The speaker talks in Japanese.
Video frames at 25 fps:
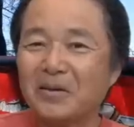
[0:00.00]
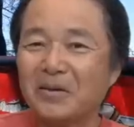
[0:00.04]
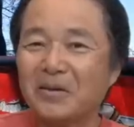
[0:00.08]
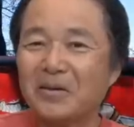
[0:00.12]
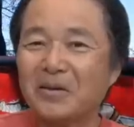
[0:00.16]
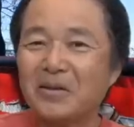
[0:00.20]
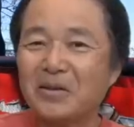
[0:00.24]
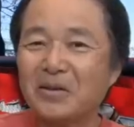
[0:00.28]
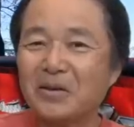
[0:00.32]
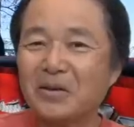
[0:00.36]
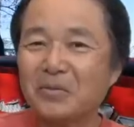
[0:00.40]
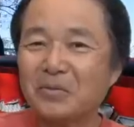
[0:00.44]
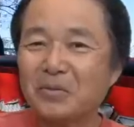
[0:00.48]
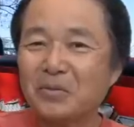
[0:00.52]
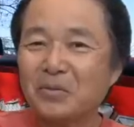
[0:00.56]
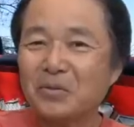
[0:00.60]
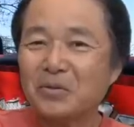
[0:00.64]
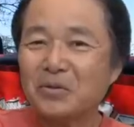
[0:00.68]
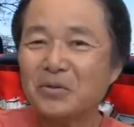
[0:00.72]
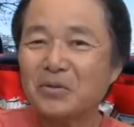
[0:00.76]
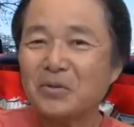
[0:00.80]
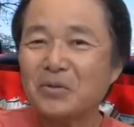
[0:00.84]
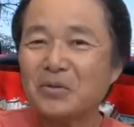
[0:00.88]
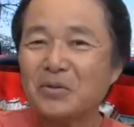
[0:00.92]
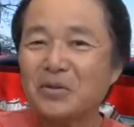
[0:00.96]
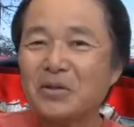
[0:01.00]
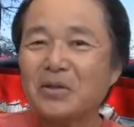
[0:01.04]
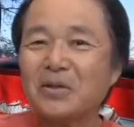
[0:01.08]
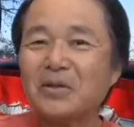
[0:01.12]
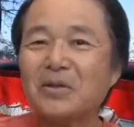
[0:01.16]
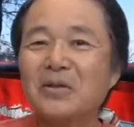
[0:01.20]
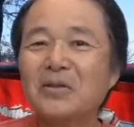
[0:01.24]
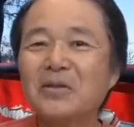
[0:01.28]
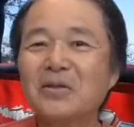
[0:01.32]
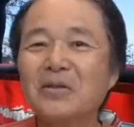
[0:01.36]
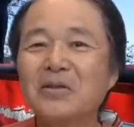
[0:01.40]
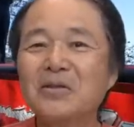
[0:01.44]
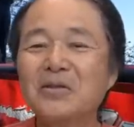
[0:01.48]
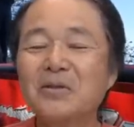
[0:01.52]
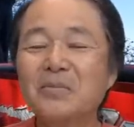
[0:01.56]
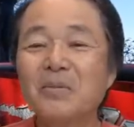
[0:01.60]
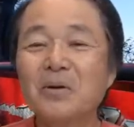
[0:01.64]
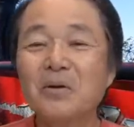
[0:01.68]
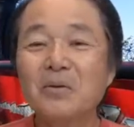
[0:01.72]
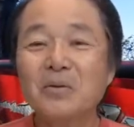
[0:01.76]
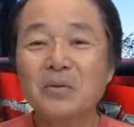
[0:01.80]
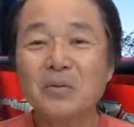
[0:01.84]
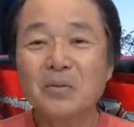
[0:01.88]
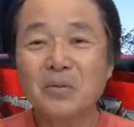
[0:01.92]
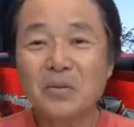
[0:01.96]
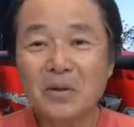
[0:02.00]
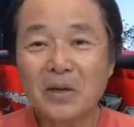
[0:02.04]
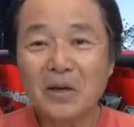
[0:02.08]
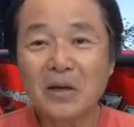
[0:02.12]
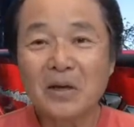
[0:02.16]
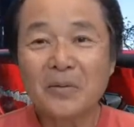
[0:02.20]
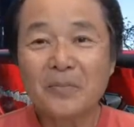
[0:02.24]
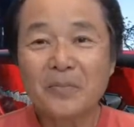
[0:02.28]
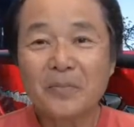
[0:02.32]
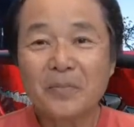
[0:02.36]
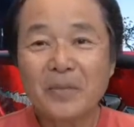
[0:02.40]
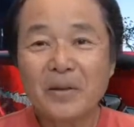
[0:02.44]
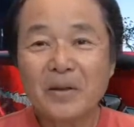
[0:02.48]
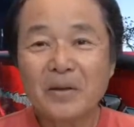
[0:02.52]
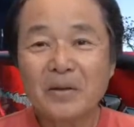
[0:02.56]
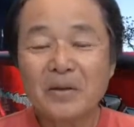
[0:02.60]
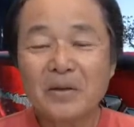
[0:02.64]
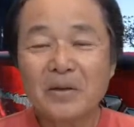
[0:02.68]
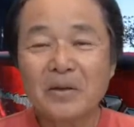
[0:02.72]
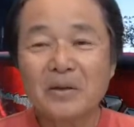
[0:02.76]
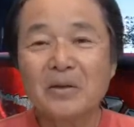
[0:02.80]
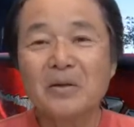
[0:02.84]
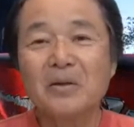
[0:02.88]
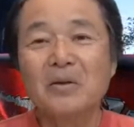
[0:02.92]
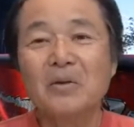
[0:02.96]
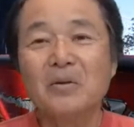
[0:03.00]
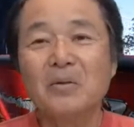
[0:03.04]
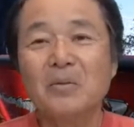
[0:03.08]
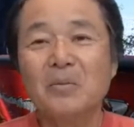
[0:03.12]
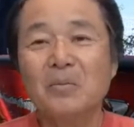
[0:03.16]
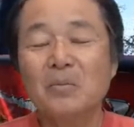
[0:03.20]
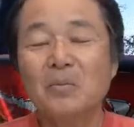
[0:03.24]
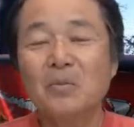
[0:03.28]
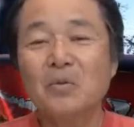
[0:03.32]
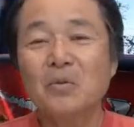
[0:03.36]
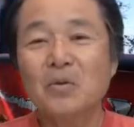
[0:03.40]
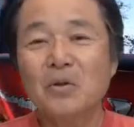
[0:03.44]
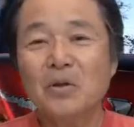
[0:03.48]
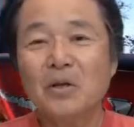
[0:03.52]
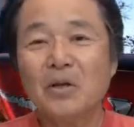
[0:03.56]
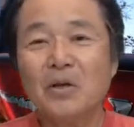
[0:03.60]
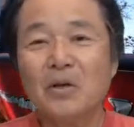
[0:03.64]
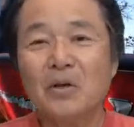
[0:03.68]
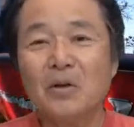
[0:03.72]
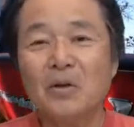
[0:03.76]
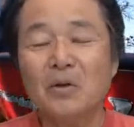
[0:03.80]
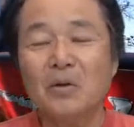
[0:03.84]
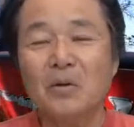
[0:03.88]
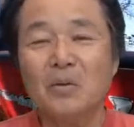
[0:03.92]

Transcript: 切り株の後ろに入れてってしまうとか、もうね、